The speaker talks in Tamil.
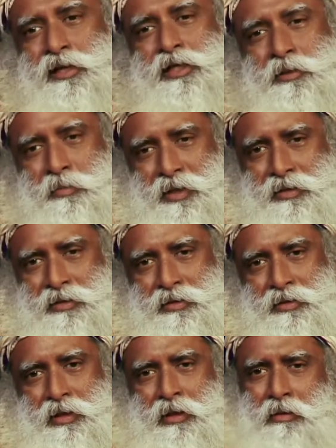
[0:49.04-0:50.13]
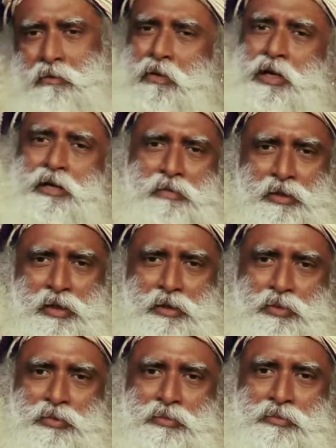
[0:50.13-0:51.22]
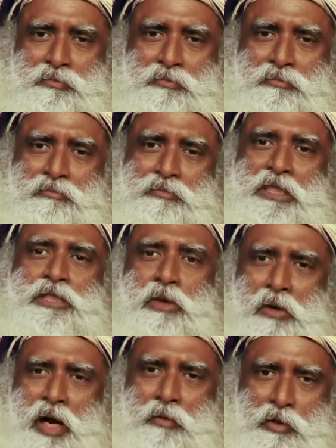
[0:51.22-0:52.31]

நம்பிக்கைனா அவங்க என்ன செஞ்சாலும் உங்களுக்கு பரவாயில்ல